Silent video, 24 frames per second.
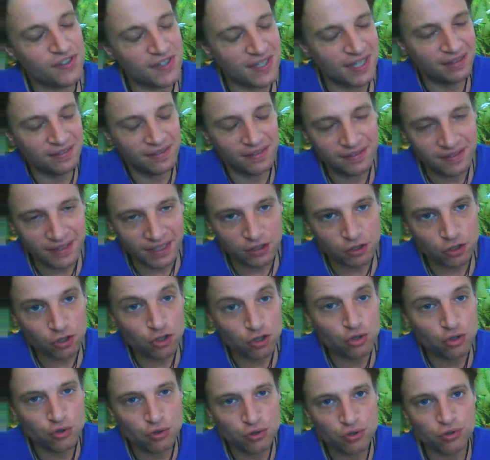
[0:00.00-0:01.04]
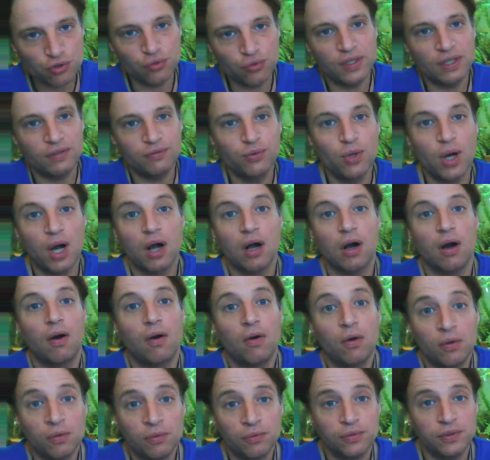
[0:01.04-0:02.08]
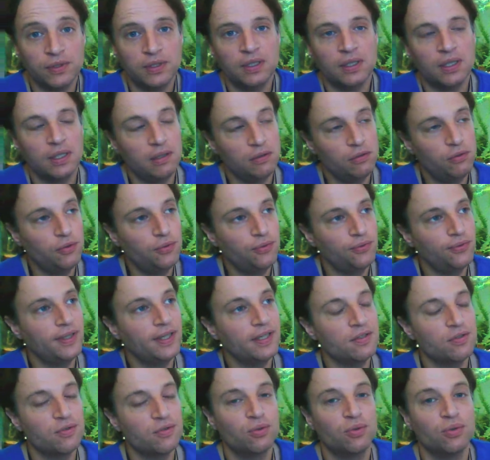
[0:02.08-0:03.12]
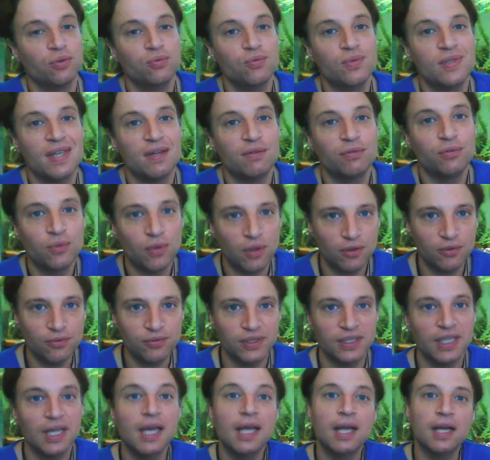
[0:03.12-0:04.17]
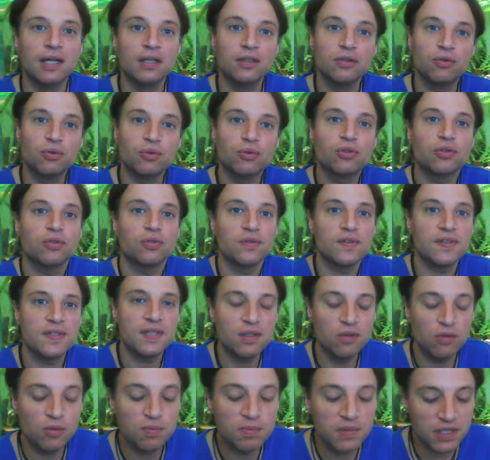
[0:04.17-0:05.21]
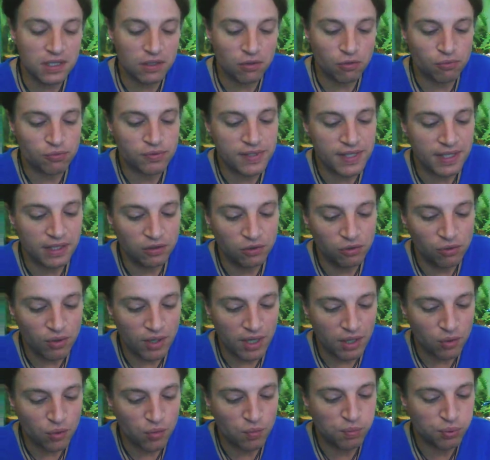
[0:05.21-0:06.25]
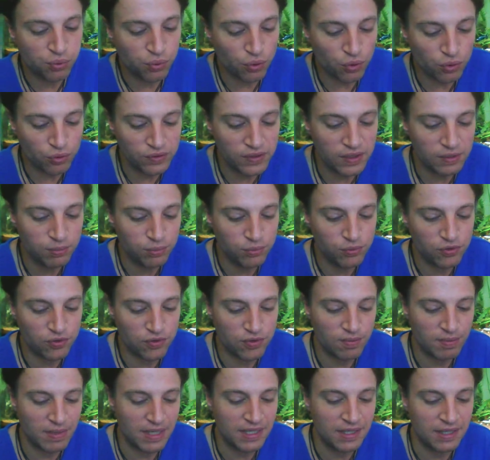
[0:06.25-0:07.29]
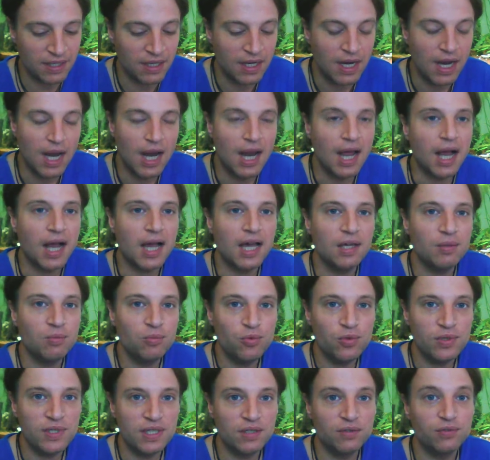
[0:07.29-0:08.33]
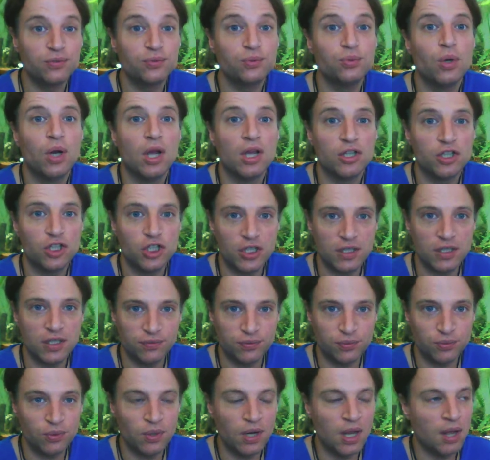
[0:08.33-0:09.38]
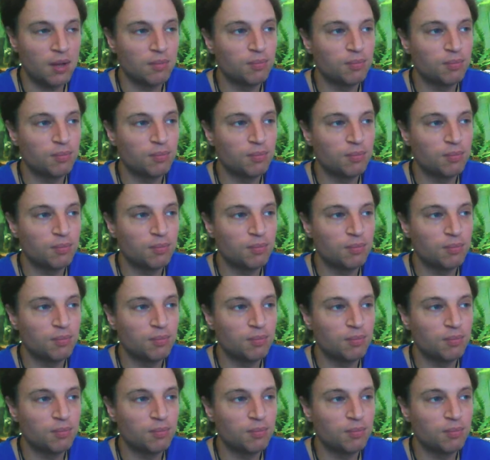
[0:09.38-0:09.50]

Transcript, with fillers: dans cet état juste d'avoir envie et de faire ce que nous avons envie. Donc c'est le petit conseil de là-haut pour le début de semaine. Amusez-vous chez vous,